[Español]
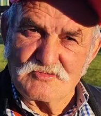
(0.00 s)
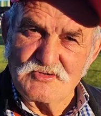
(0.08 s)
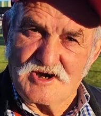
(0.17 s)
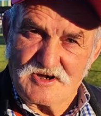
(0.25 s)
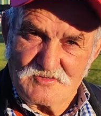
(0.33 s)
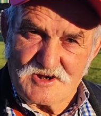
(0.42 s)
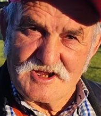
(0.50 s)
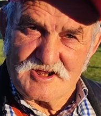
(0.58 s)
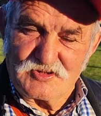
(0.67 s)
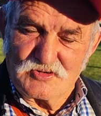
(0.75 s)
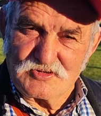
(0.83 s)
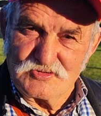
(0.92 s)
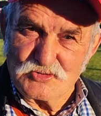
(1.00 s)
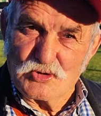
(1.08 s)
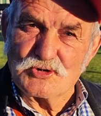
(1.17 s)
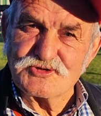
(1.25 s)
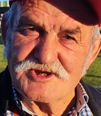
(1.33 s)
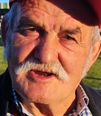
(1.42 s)
una nevada que
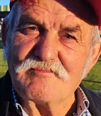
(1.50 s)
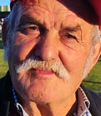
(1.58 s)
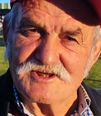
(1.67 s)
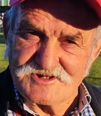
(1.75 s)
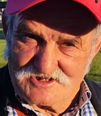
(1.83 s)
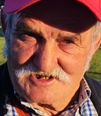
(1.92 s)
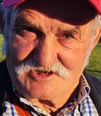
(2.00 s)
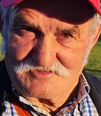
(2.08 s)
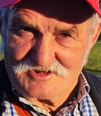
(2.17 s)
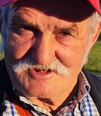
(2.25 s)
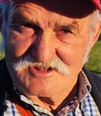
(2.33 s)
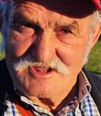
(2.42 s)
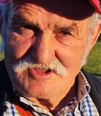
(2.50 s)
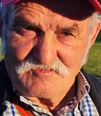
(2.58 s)
duró, tres meses la nevada.